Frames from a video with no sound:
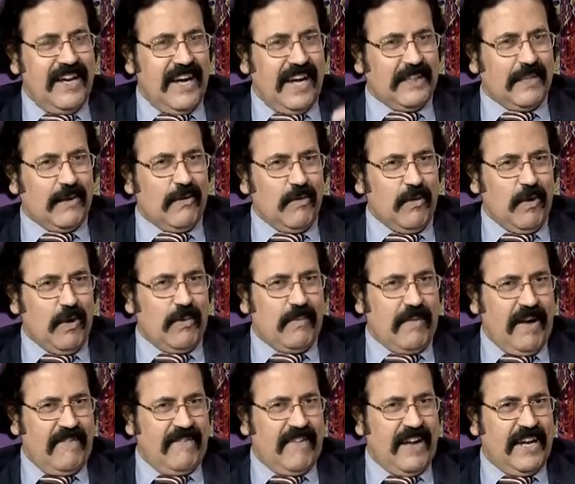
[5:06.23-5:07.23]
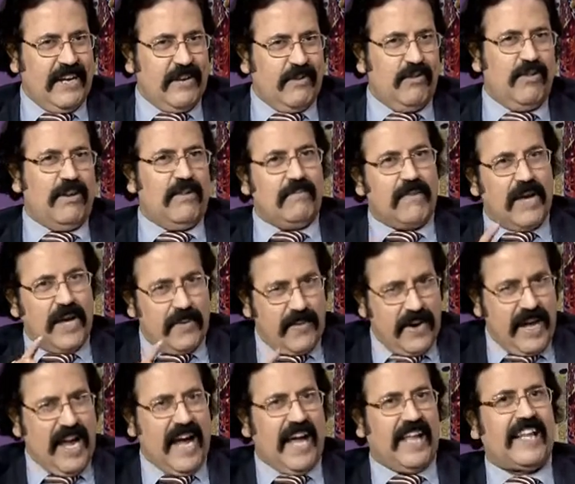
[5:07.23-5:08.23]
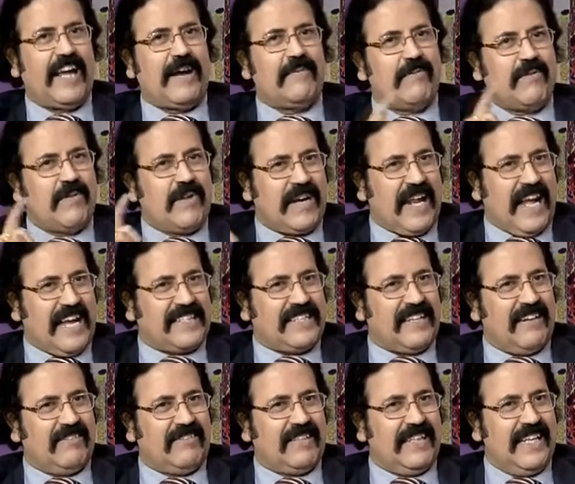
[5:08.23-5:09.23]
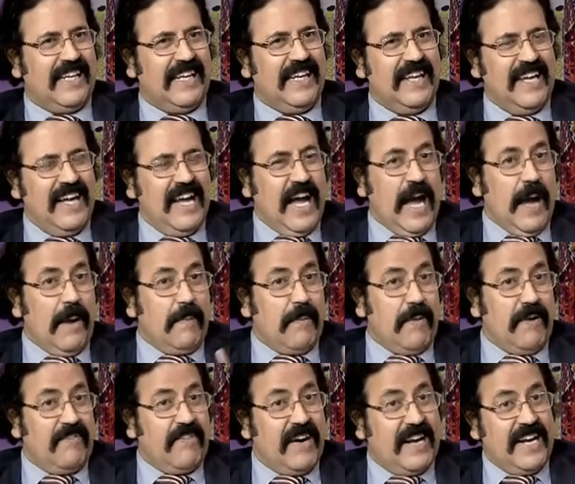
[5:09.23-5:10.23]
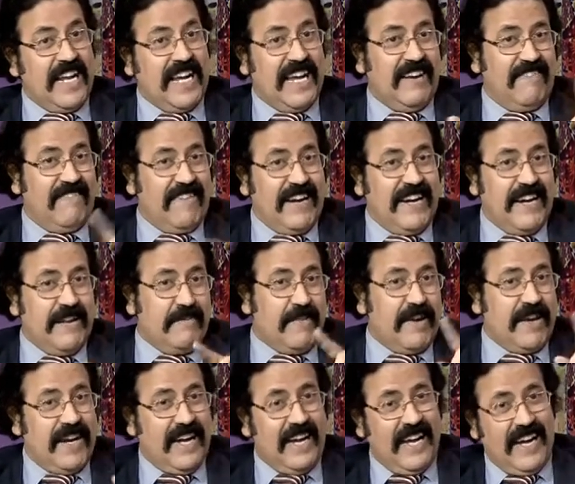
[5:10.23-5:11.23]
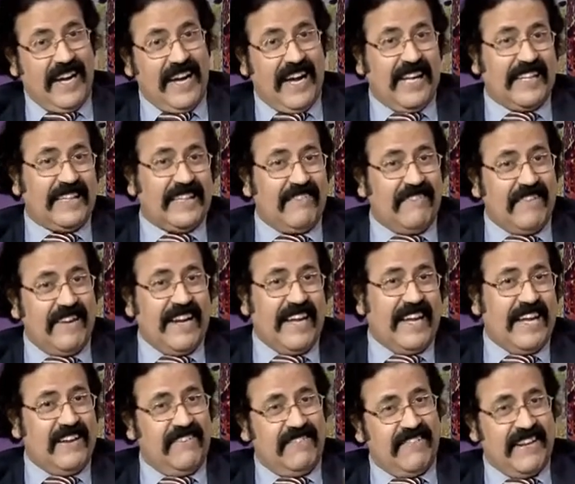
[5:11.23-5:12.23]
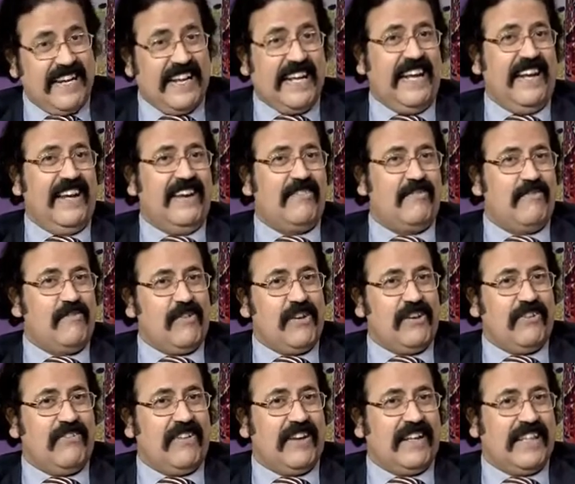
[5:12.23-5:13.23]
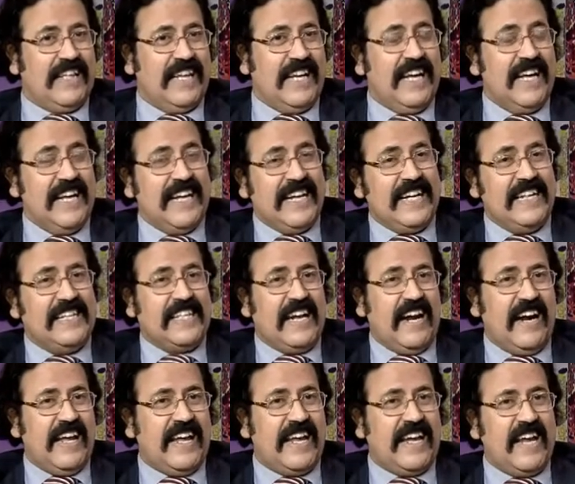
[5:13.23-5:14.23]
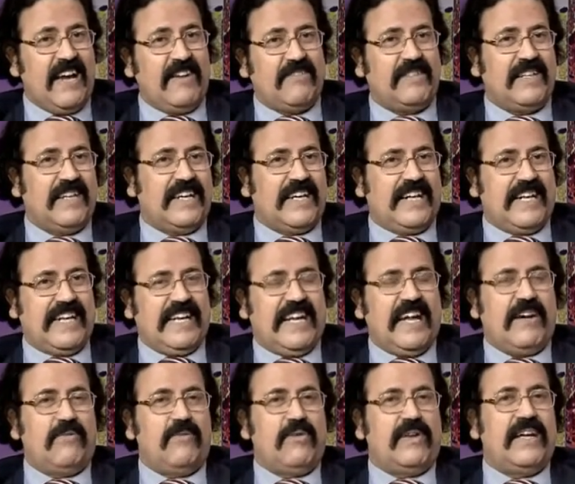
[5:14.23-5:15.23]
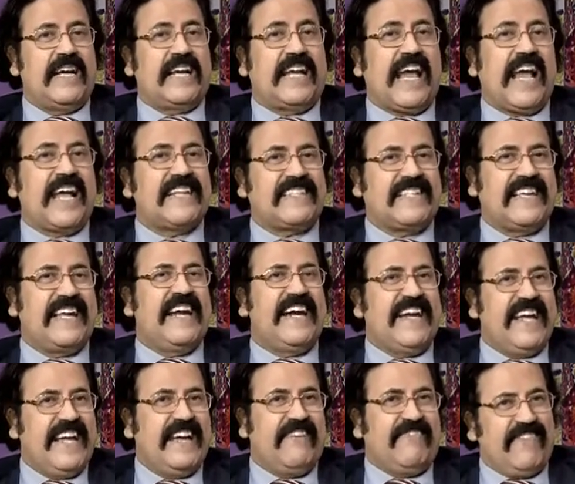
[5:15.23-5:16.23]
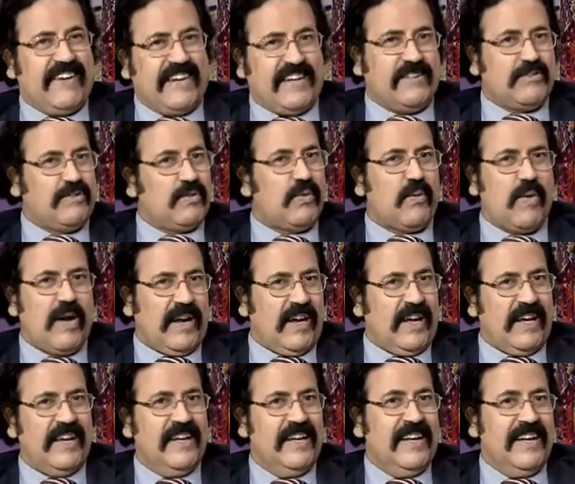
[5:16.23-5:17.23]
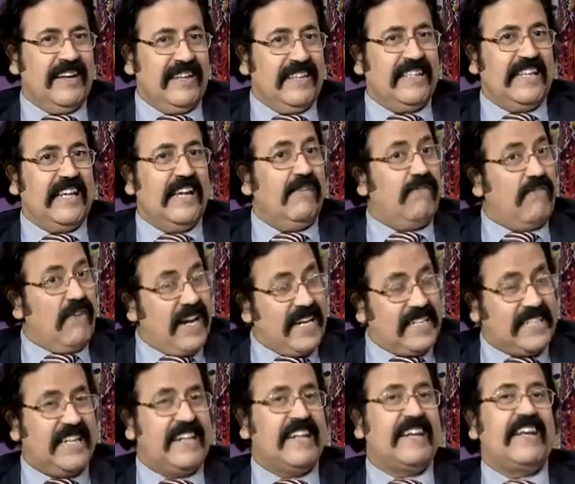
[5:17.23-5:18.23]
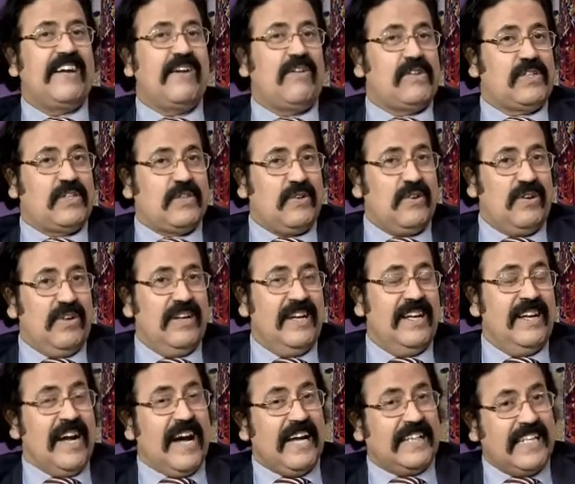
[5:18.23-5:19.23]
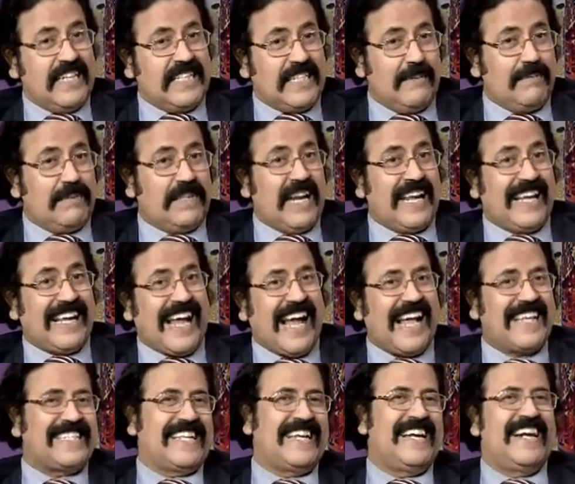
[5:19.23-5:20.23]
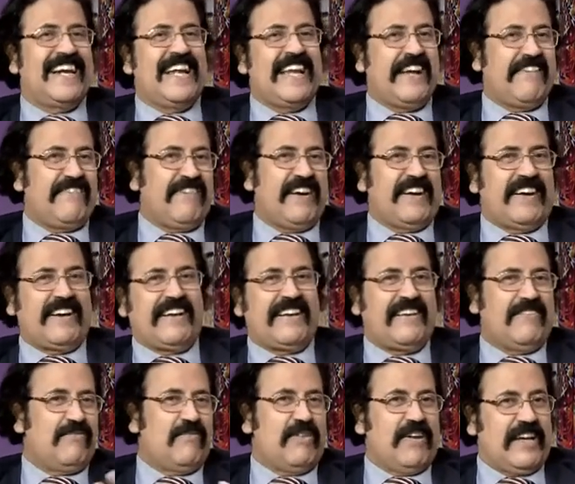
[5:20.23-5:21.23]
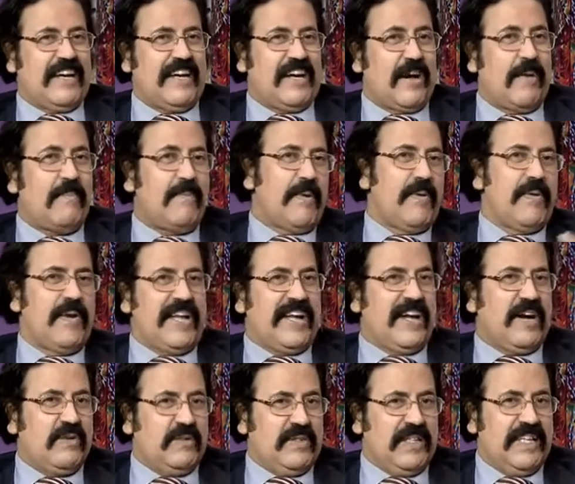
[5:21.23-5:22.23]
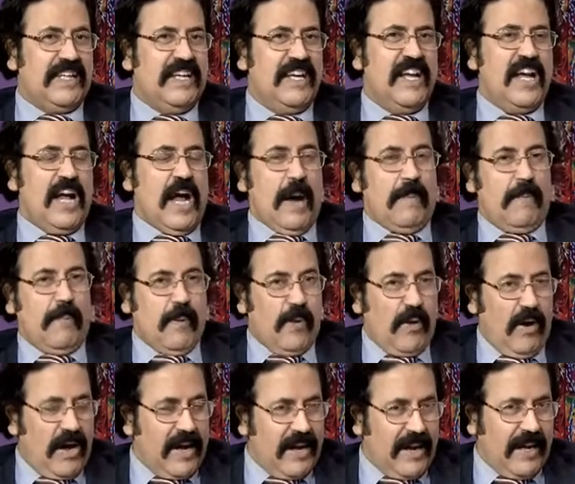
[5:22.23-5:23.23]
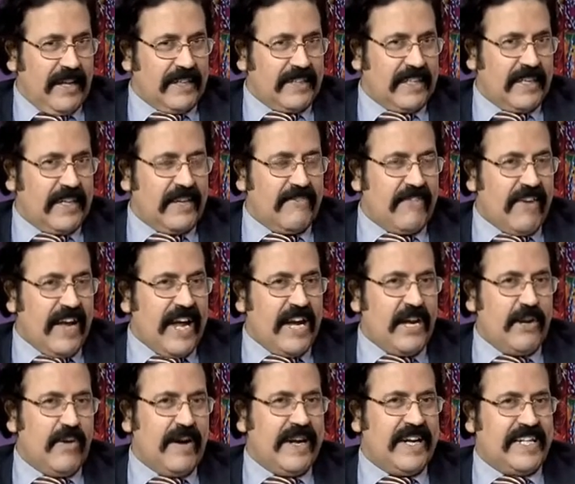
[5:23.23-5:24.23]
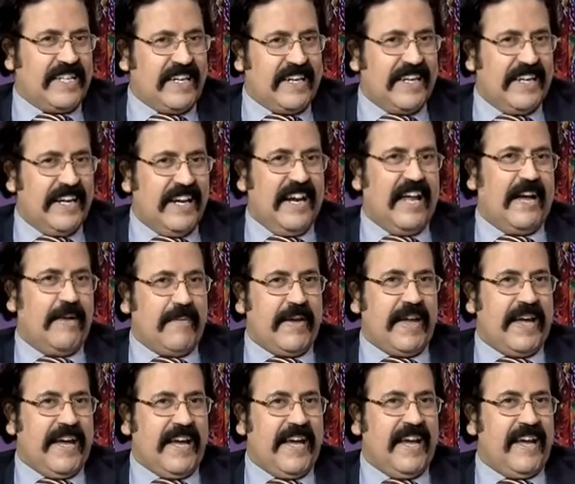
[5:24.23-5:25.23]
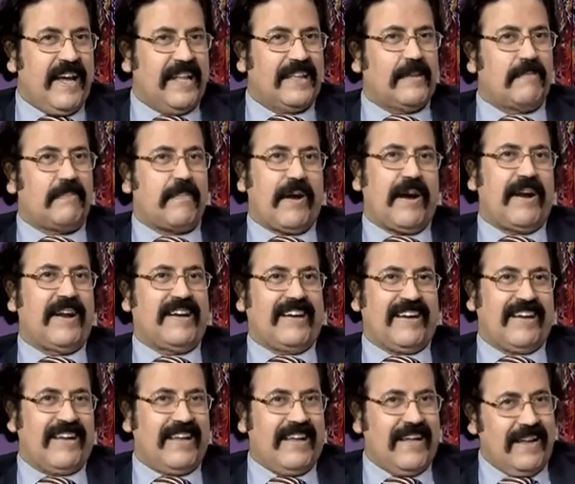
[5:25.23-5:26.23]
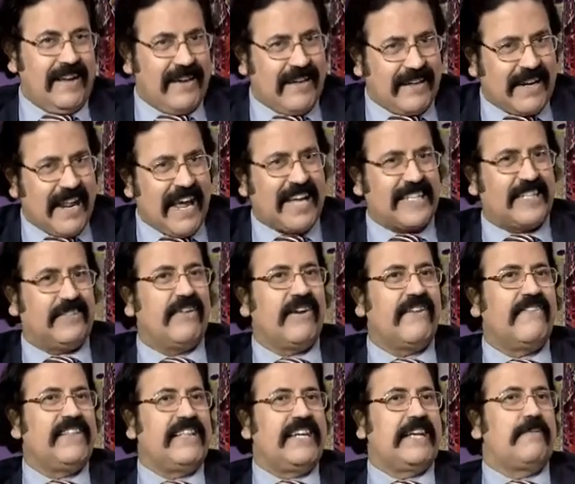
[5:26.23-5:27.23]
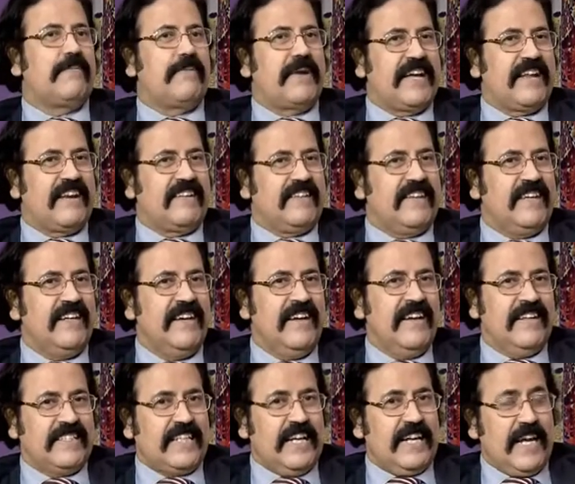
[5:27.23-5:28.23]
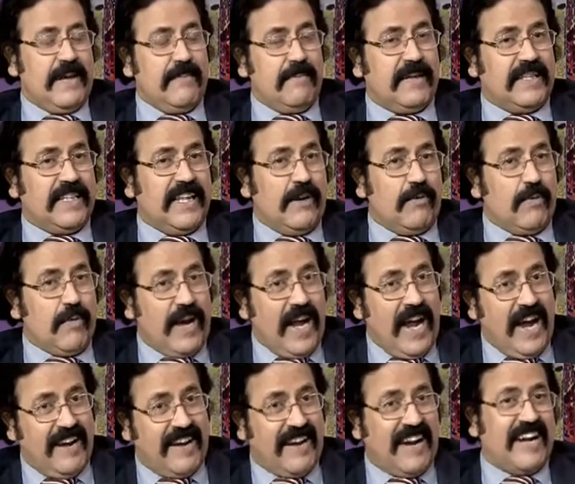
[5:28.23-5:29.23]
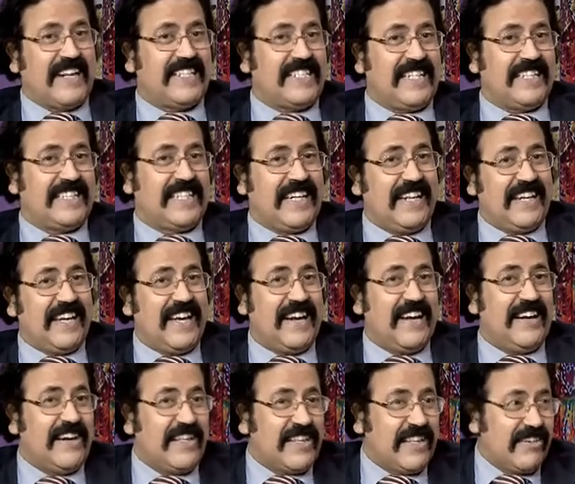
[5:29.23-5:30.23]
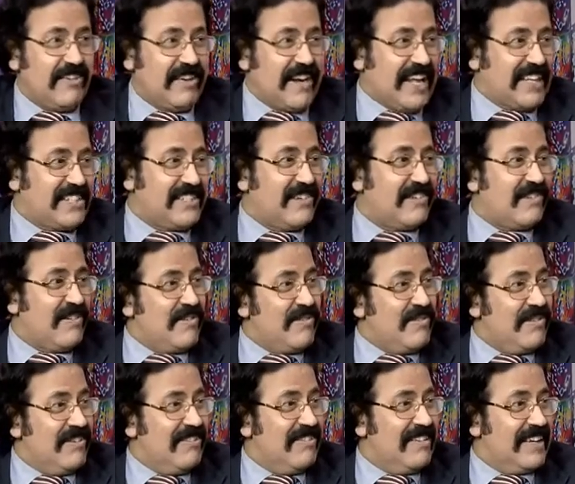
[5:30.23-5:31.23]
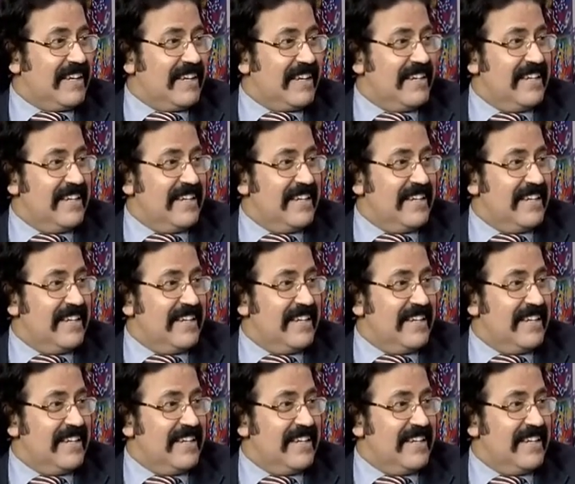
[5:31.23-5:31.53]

அந்த நூறுரூபா வேல்யூ மறுபடியும் அதே அமௌண்ட் டேக்ஸ் ஆகுது அப்புறம் வட்டிக்கு வட்டி மாதிரி அந்த வரிக்கு வரி உங்களுக்கு வருது இதனால் என்ன ஆகுதுன்னு கேட்டிங்கன்னா உங்களுக்கு கேஸ்கேடிங் எஃபெக்ட்னு சொல்லுவாங்க இது இன்ஃப்ளேஷனரி ஆல்சோ அதே சமயத்தில் கேஸ்கேடிங் எஃபெக்ட் இருக்குது உங்களுக்கு கம்பவுண்டிங் ஆகுது அப்போது அதுக்கு வேல்யூ அடிஷன் இல்லாமையே அந்த ப்ராடக்ட்டுக்கு டேக்ஸ் வரி விதிக்கப்படுகிறது சில டைம் பார்த்தீங்கன்னா ஒரே டிரான்சாக்ஷனுக்கே ரெண்டு தடவை டேக்ஸ் இருக்கும் உங்களுக்கு